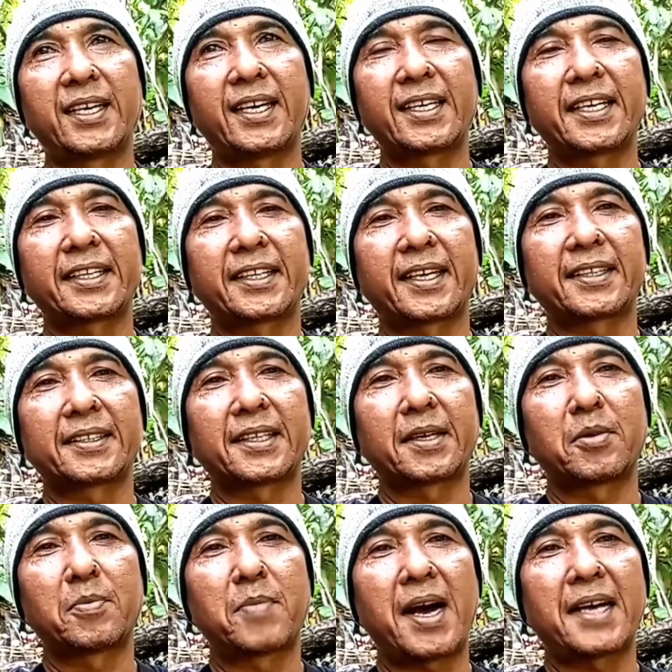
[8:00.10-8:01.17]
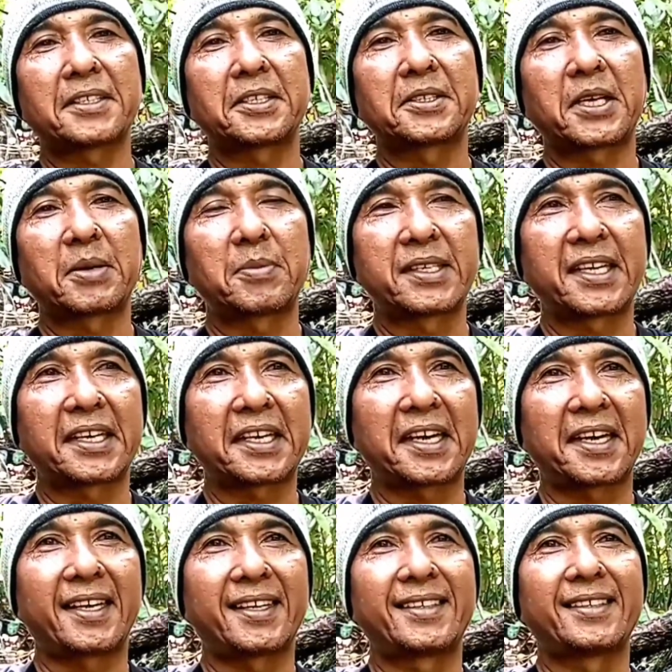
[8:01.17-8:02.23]
yang kita tentang membahas tentang
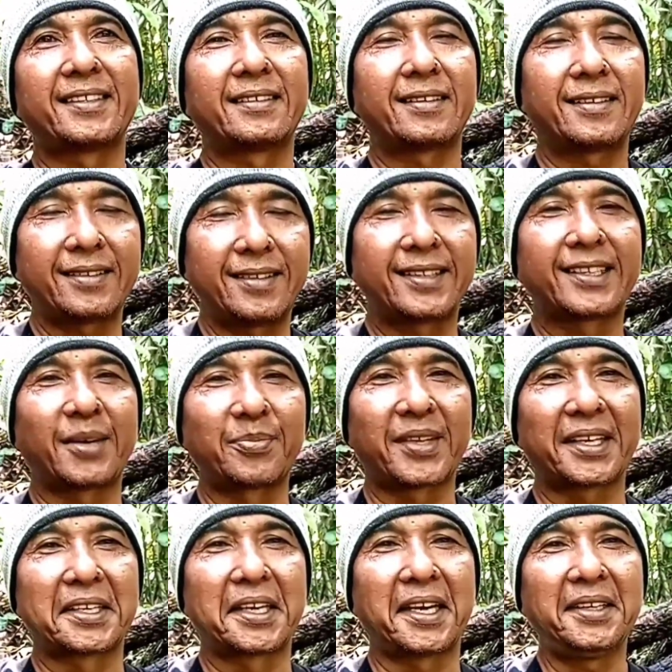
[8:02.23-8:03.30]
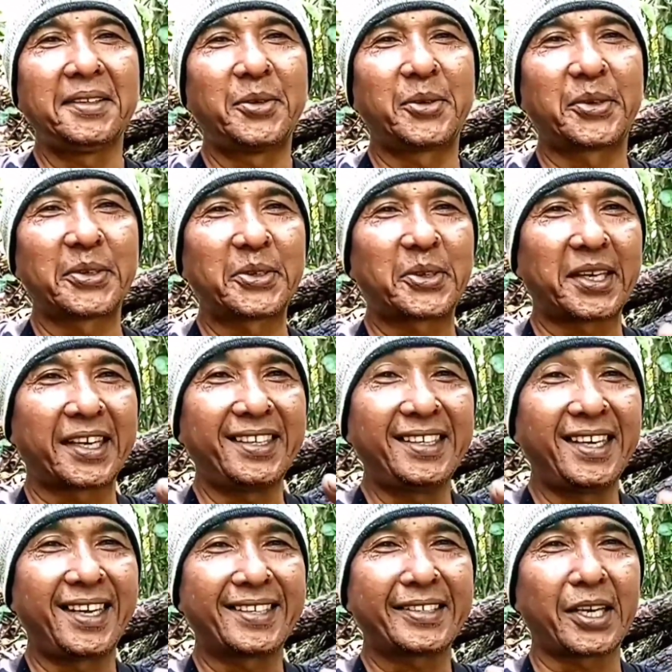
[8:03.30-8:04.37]
bajaka hitam tadi ya. Oke saudara,
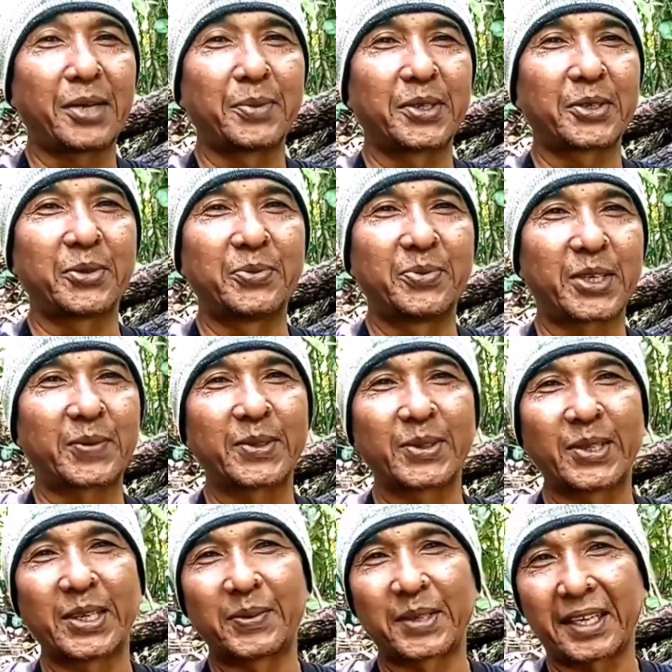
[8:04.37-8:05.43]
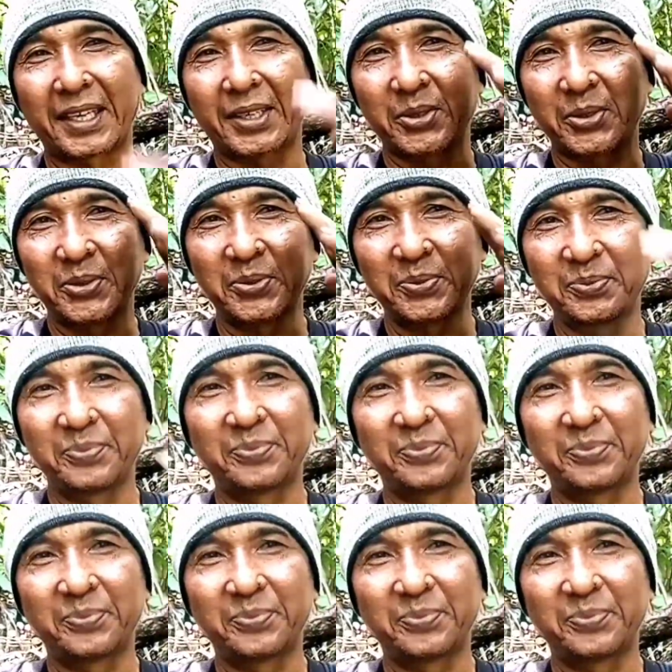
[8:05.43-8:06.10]
Assalamualaikum warahmatullahi wabarakatuh.